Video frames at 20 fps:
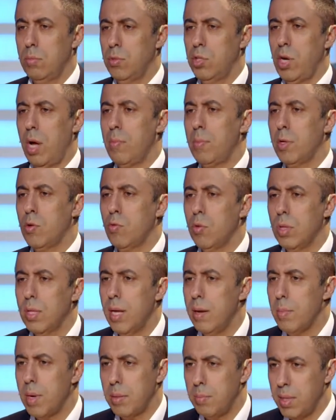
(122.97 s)
مش عم نكون
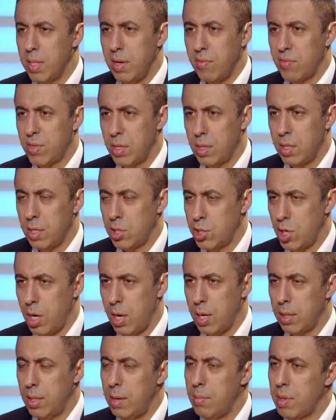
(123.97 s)
دائما بنفس
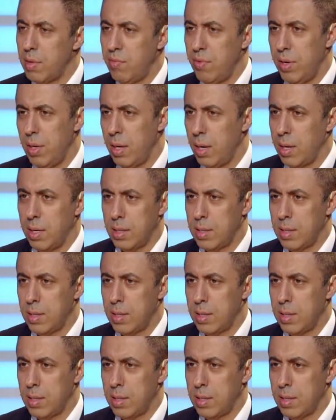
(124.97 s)
الترشيحات دائما في